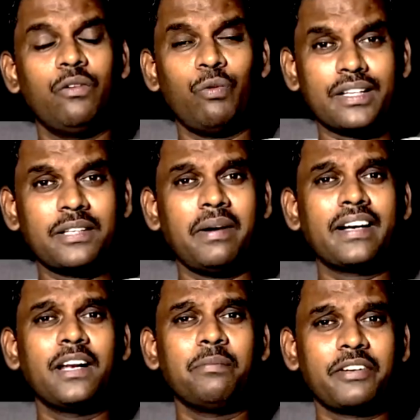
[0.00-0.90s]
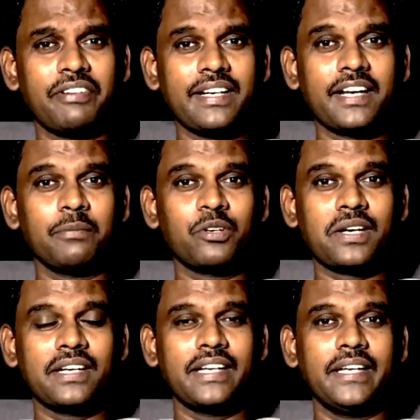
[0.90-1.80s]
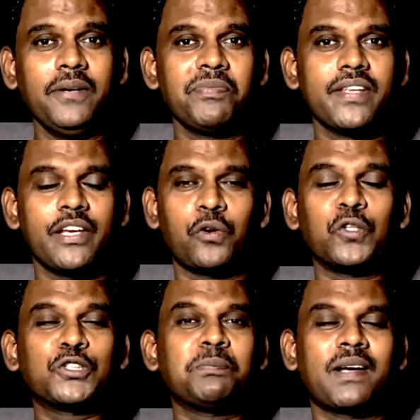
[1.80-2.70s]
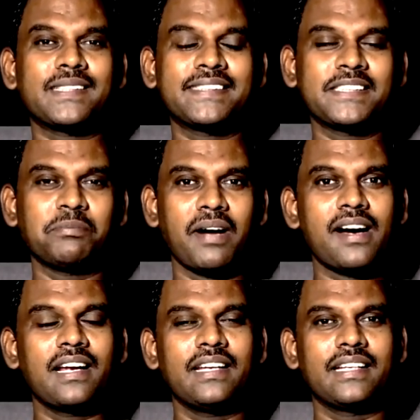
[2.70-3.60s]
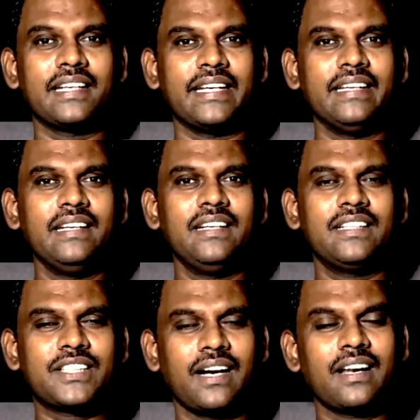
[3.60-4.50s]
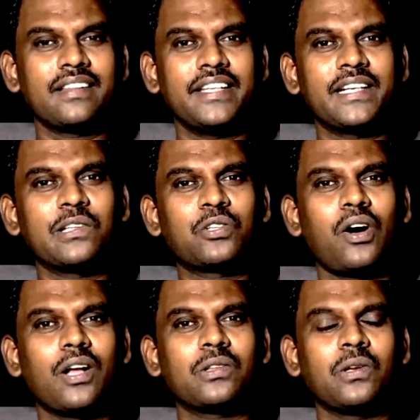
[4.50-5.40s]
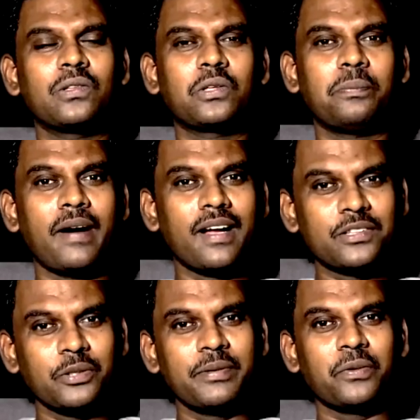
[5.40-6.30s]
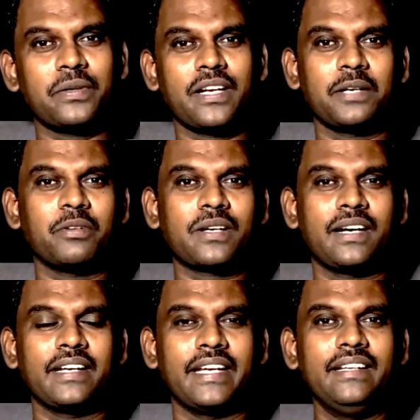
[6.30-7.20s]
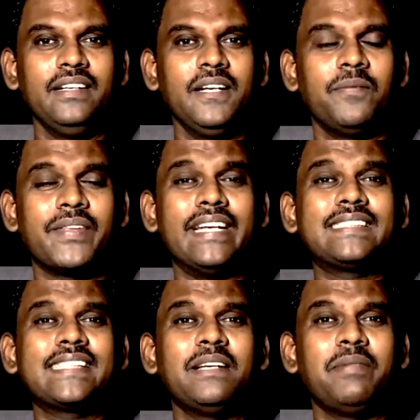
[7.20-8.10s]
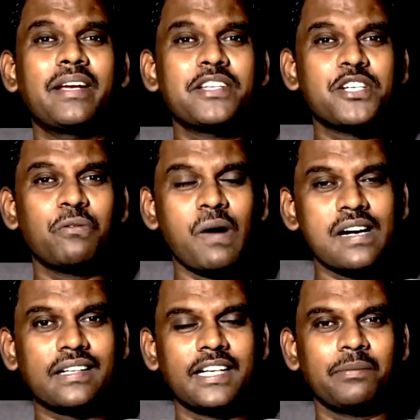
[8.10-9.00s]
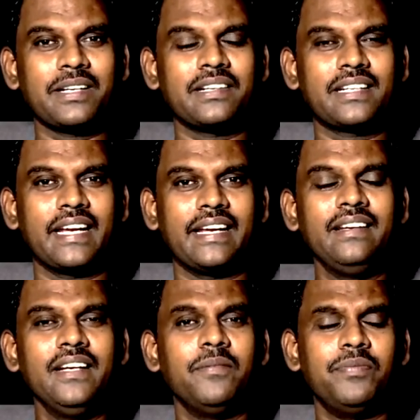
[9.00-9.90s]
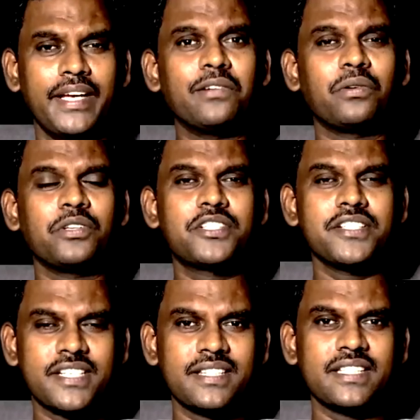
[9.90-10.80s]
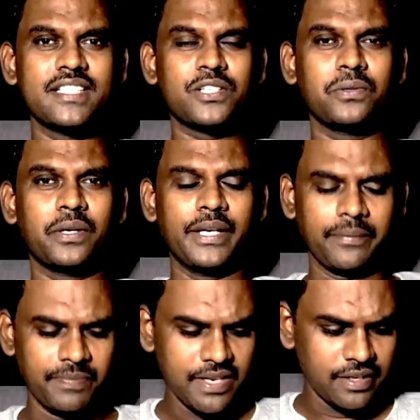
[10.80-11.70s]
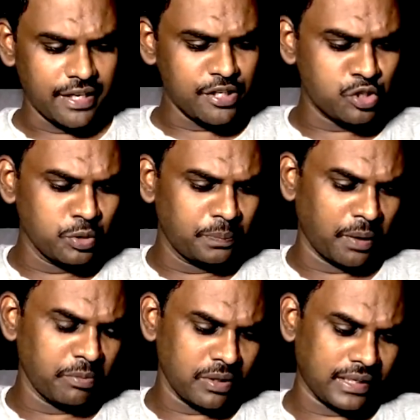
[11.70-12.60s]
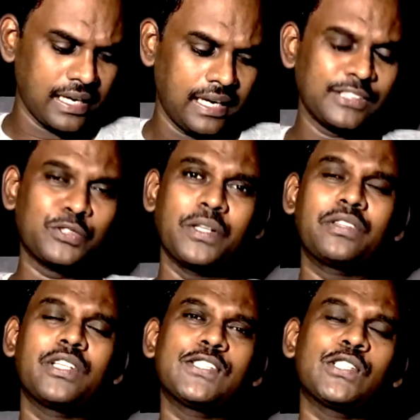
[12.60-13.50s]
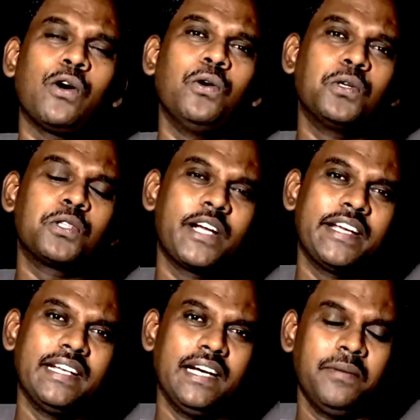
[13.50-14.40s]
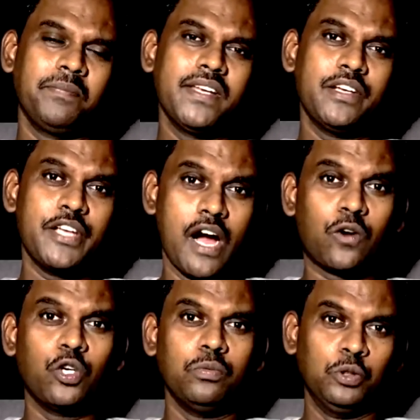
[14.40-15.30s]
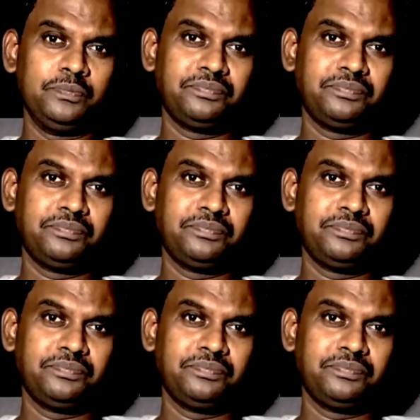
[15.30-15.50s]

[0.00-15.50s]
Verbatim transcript: వర్తమానాలు మీరు విన్నారేమో కానీ ఈరోజు పరిస్థితి బాగలేదని చాలా దిగులతో ఆందోళనతో బాధతో మీరు ఉన్నారేమో కానీ ఏసై మీకు ఇచ్చే వాగ్దానం ఏంటంటే దేని గురించి చింతించుకుడి యేసు ప్రభు ఒక సొంత సహోదరుడైన యాకోబు